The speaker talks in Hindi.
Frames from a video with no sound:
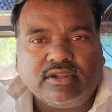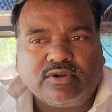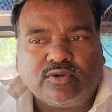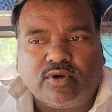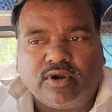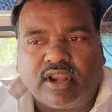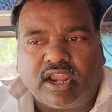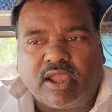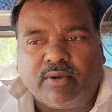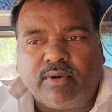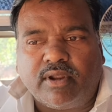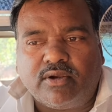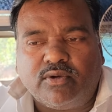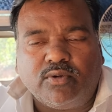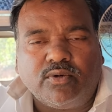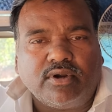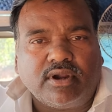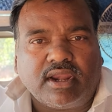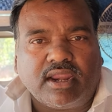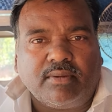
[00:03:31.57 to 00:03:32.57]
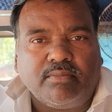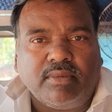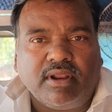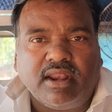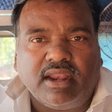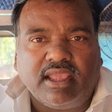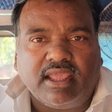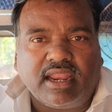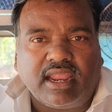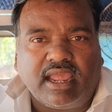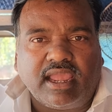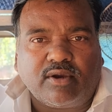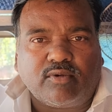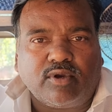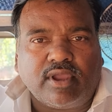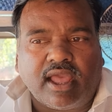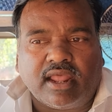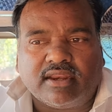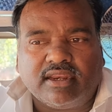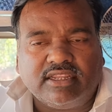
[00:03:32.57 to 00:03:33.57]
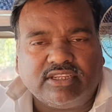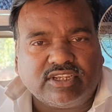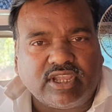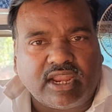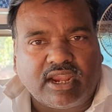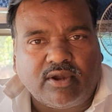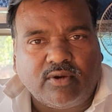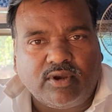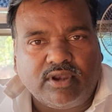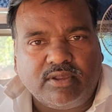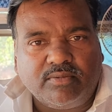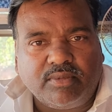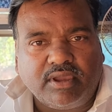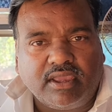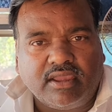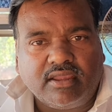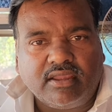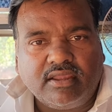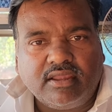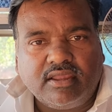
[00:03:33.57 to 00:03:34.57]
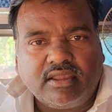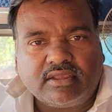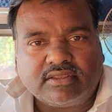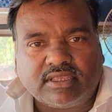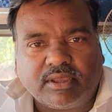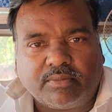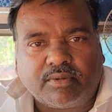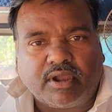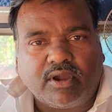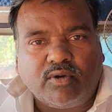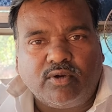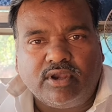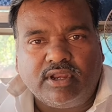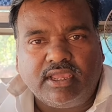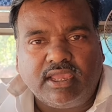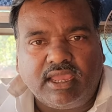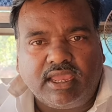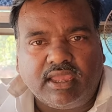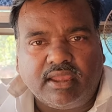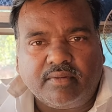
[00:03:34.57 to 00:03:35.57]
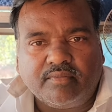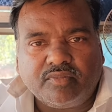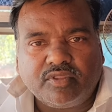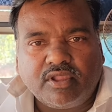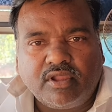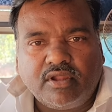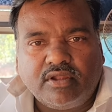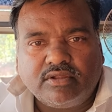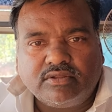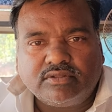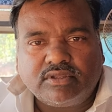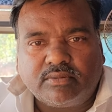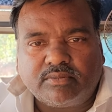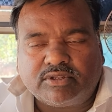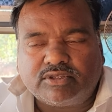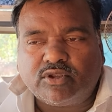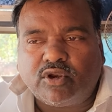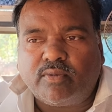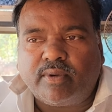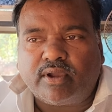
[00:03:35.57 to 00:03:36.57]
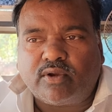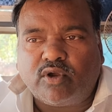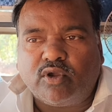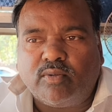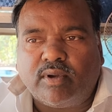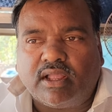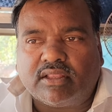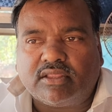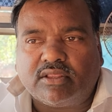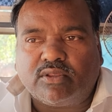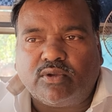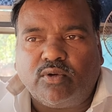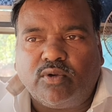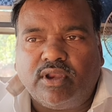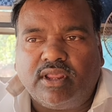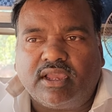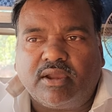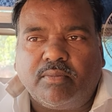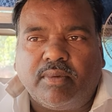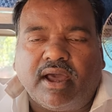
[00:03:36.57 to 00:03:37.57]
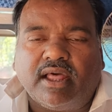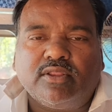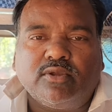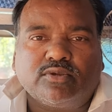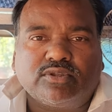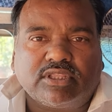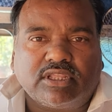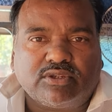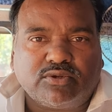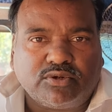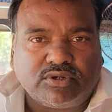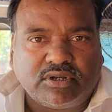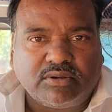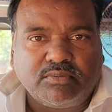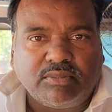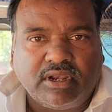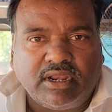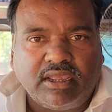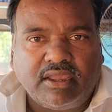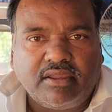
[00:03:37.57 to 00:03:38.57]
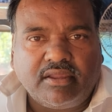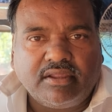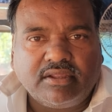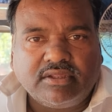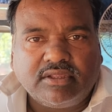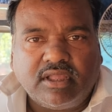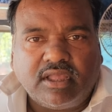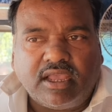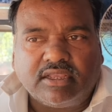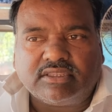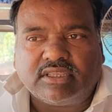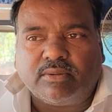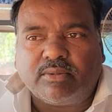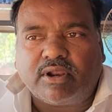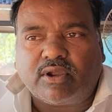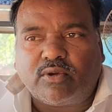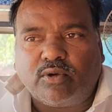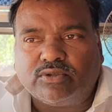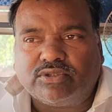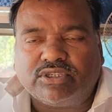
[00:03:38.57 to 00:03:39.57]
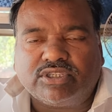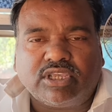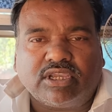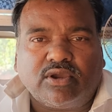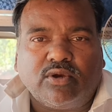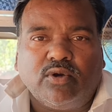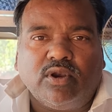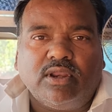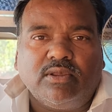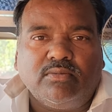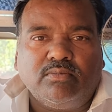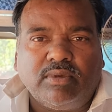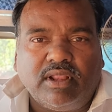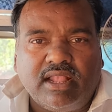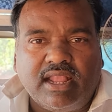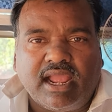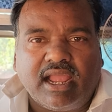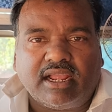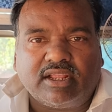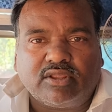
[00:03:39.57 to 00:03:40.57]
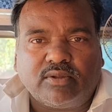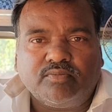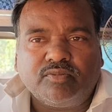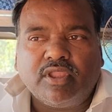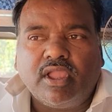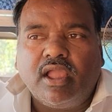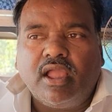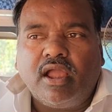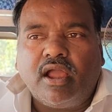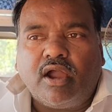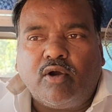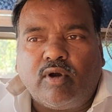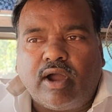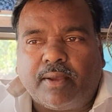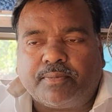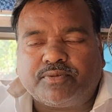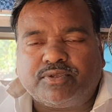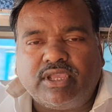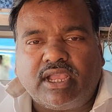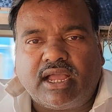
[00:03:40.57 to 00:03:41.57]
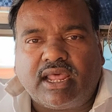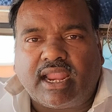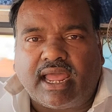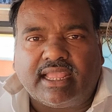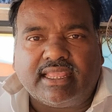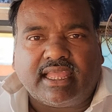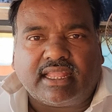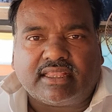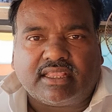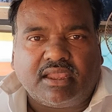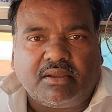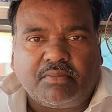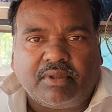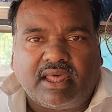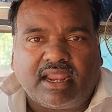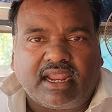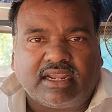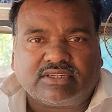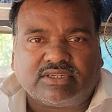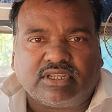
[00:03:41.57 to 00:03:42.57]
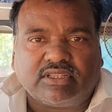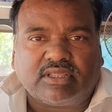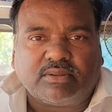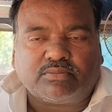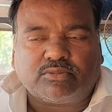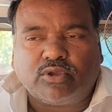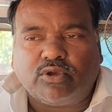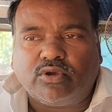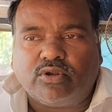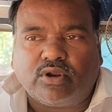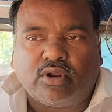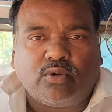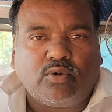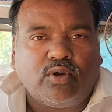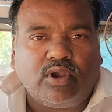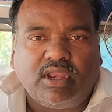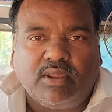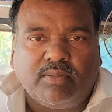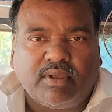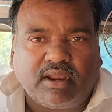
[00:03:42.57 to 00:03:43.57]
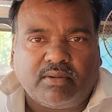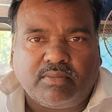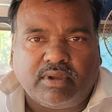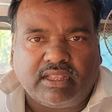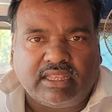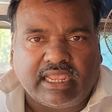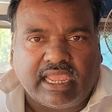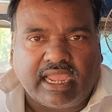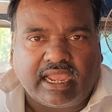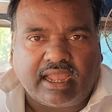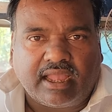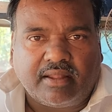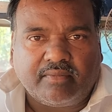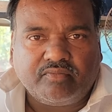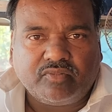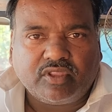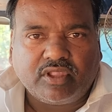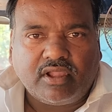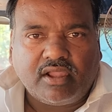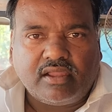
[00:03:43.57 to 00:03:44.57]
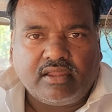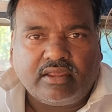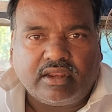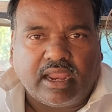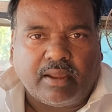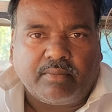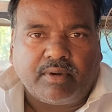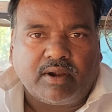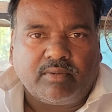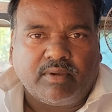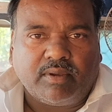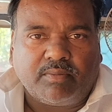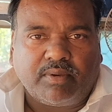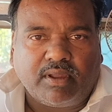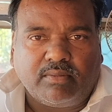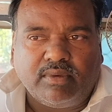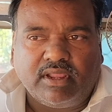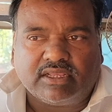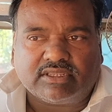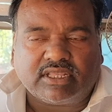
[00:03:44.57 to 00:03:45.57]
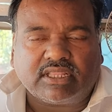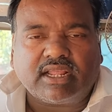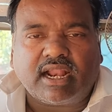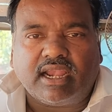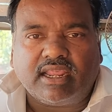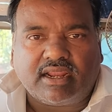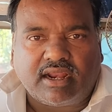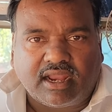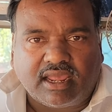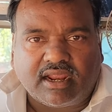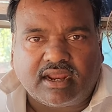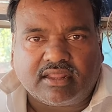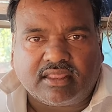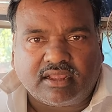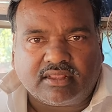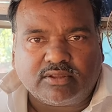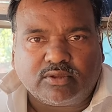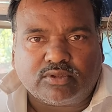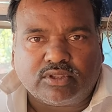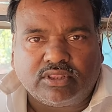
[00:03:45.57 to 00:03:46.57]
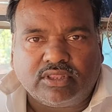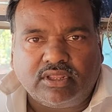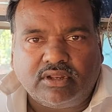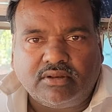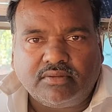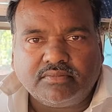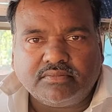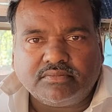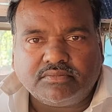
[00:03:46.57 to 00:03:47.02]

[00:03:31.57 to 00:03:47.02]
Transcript: कोई ड्राइवर ढूंढ रहे मिल नहीं रहा है कोई आना नहीं चाह रहा होली में सबका होली है तो हमको चलो भाई कोई बात नहीं तो होली के बाद हो सकता छुट्टी मिले ऐसे हमारा कोशिश है कि होली में मिल जाए और वापसी अगर आ जाते हैं महाराष्ट्र से तब तो होली मेरा मन जाएगा रामगढ़ में फैमिली के साथ गाड़ी खड़ा कर देंगे दो तीन दिन